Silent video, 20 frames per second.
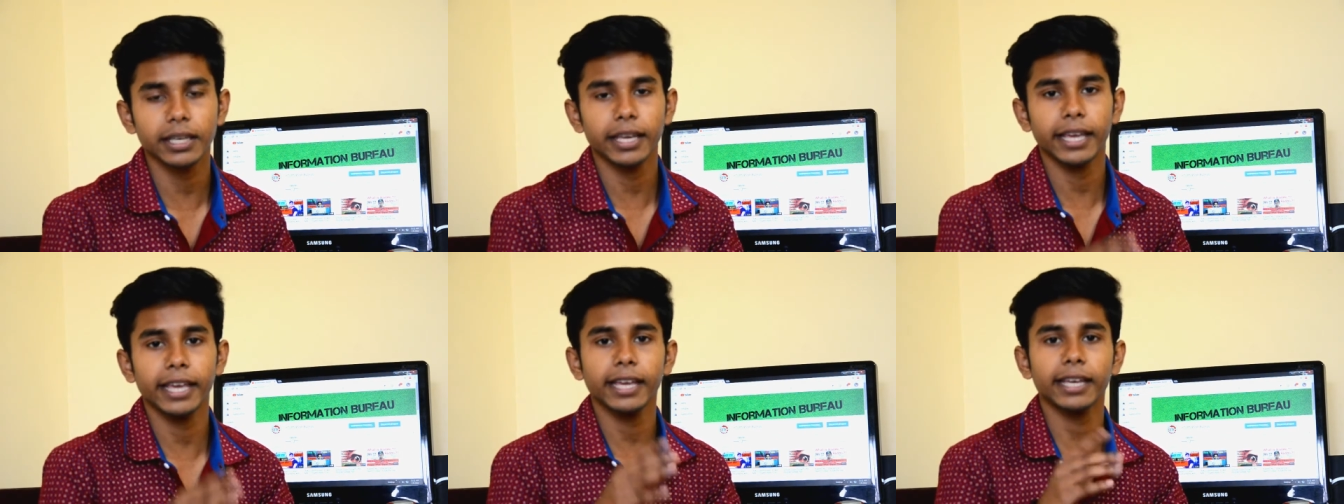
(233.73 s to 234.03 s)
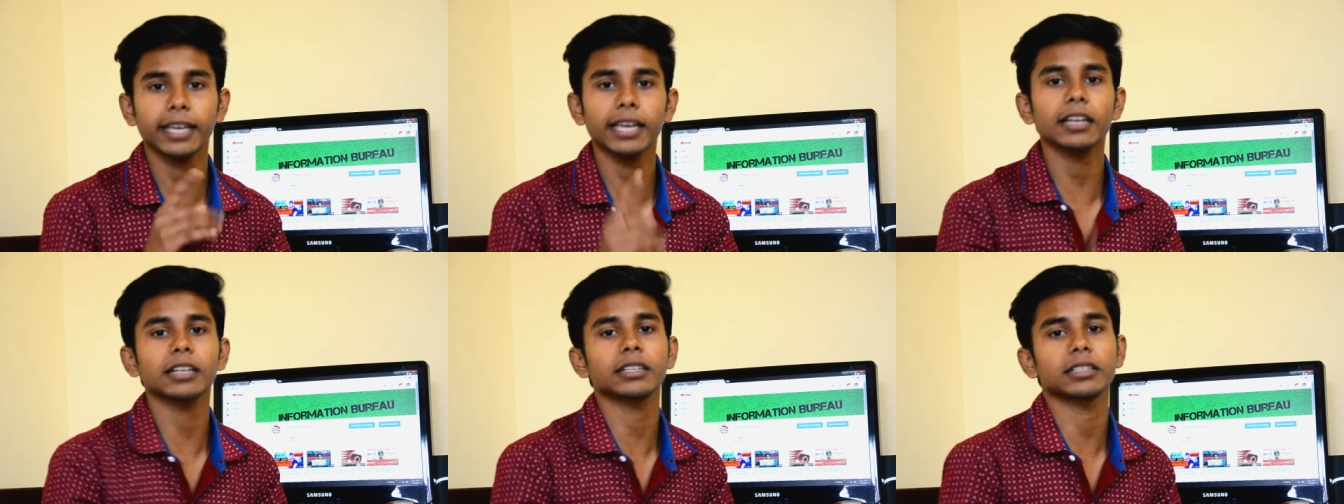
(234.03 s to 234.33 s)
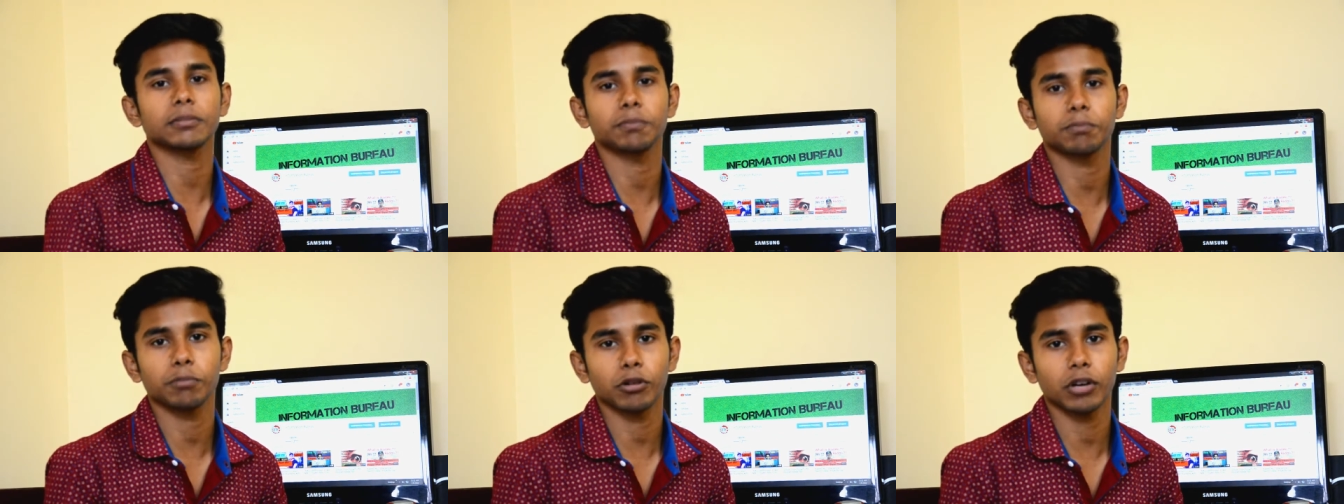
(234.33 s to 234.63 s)
एक एक
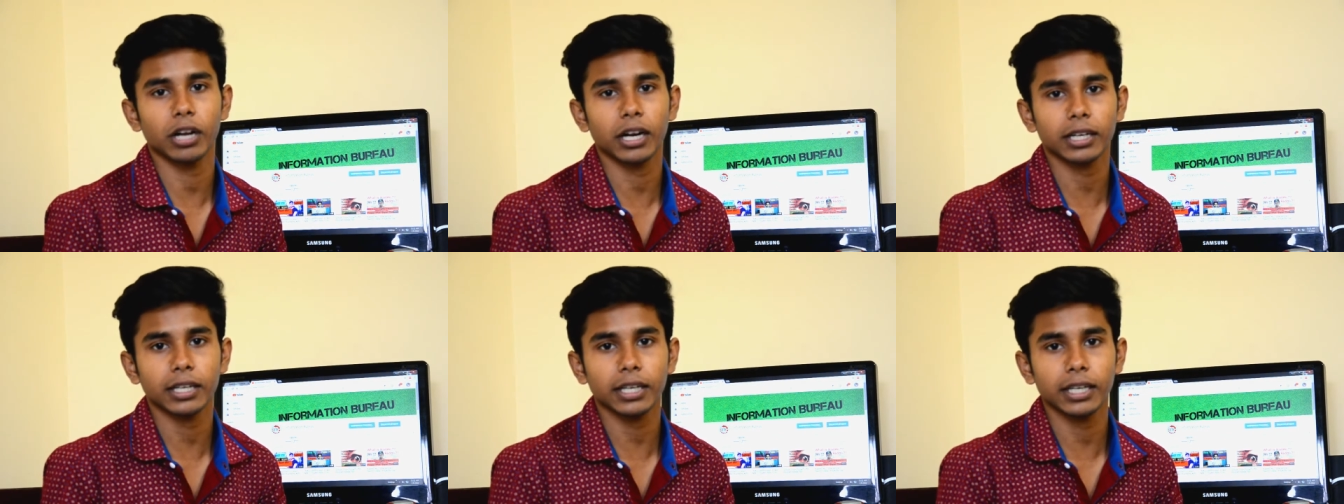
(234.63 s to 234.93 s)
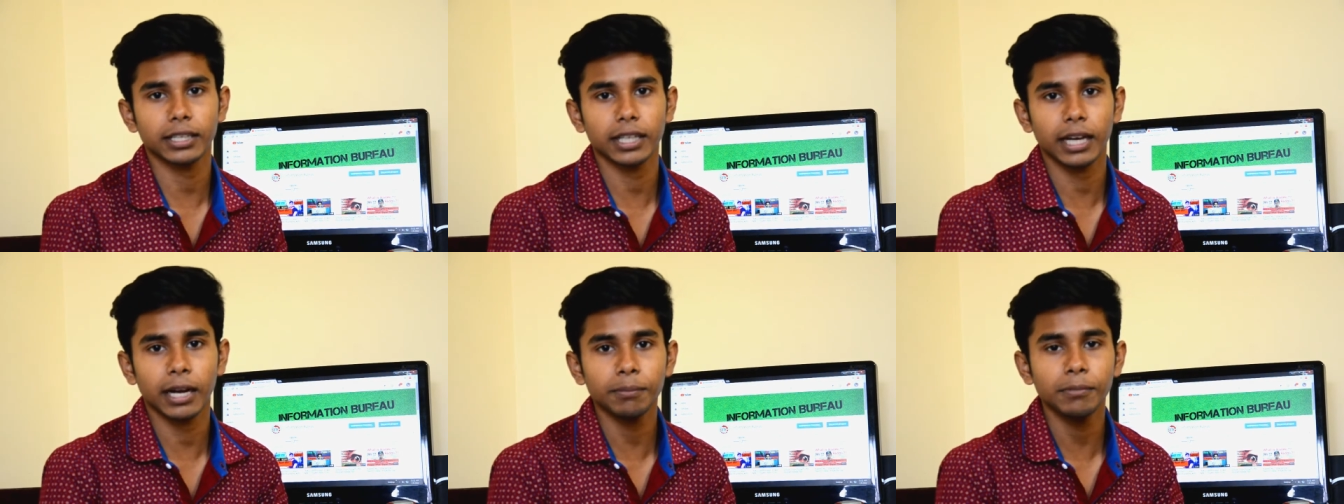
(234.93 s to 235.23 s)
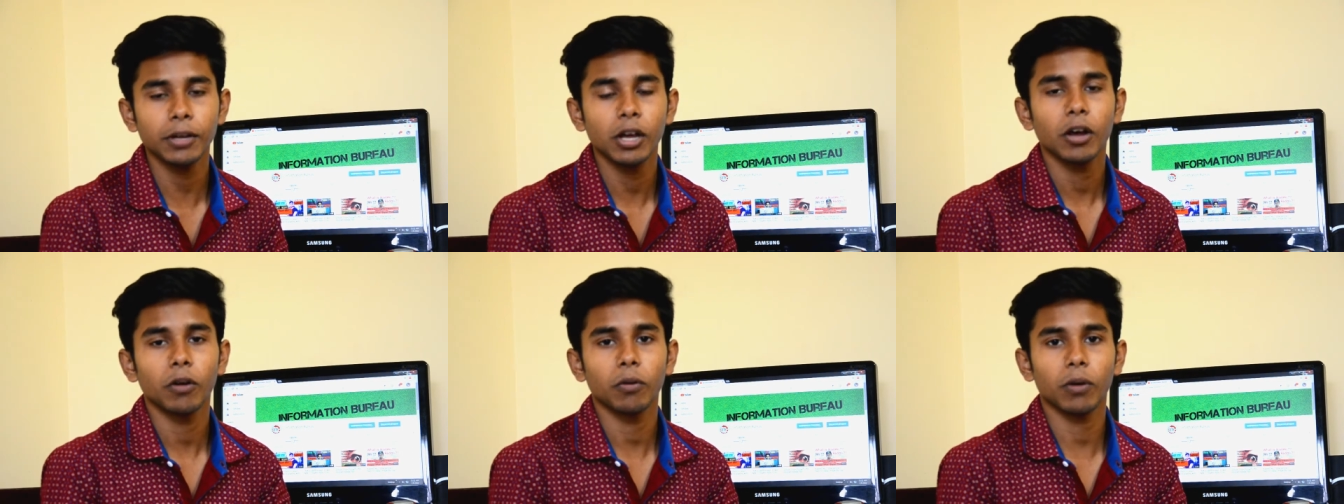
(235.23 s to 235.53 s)
प्रोडक्ट का दाम
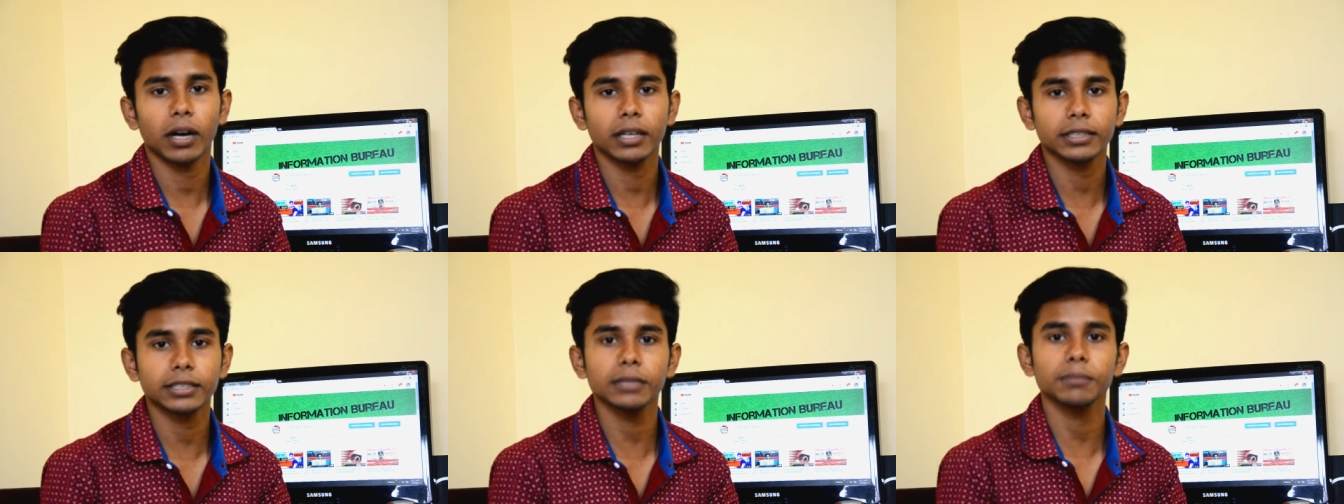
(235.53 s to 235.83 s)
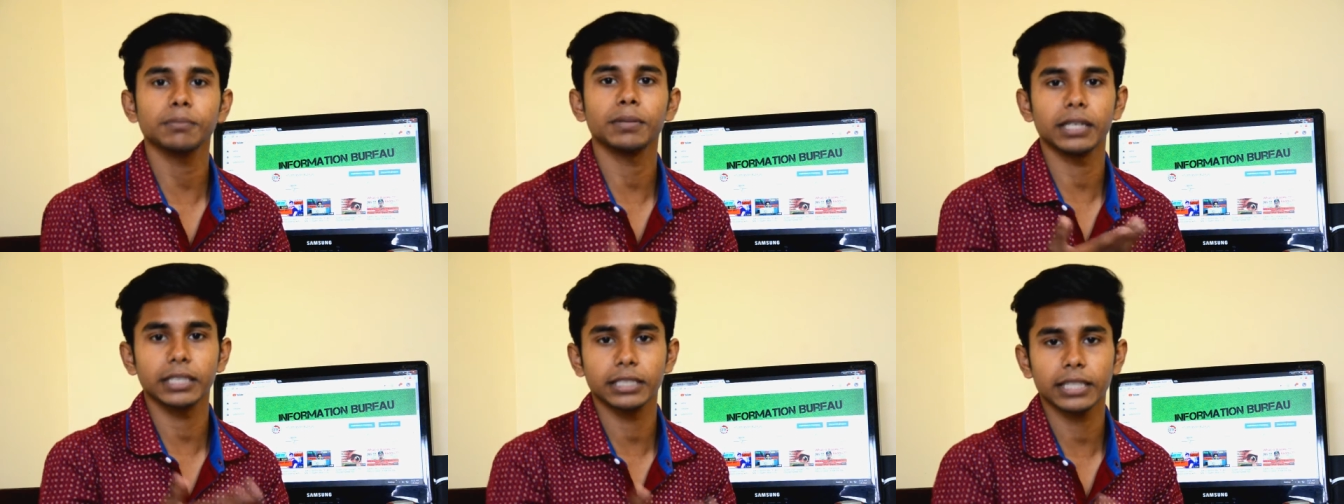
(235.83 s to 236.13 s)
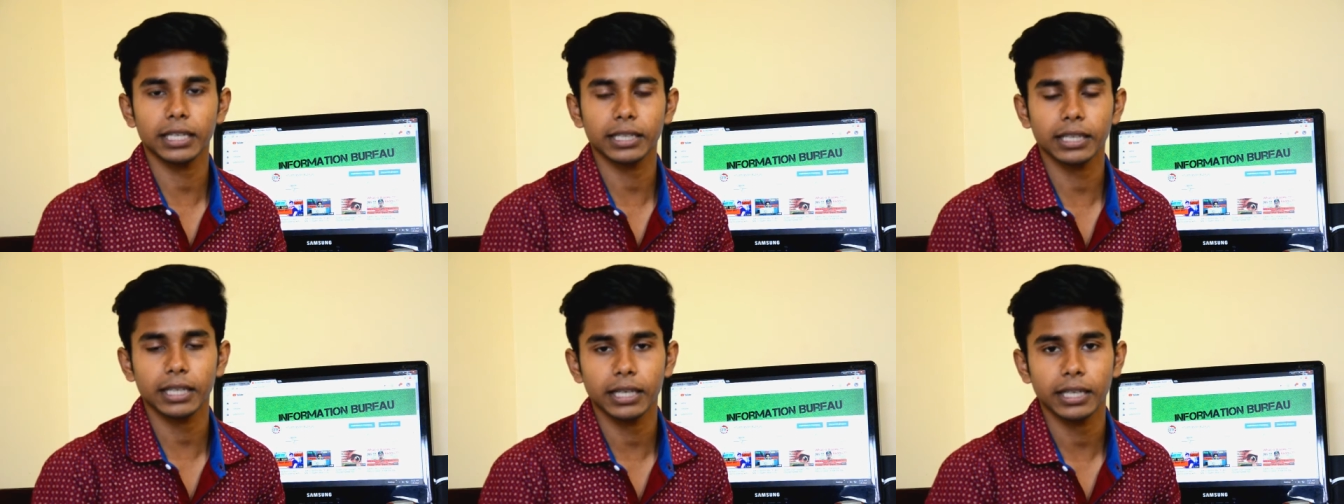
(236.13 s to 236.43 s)
वहां से बढ़
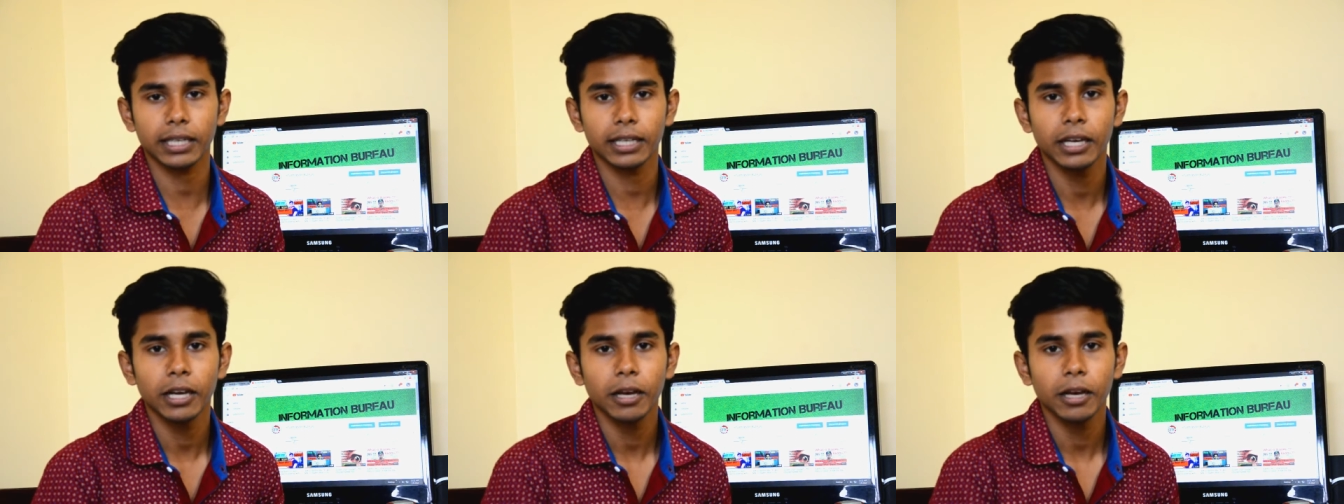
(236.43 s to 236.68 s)
जाता है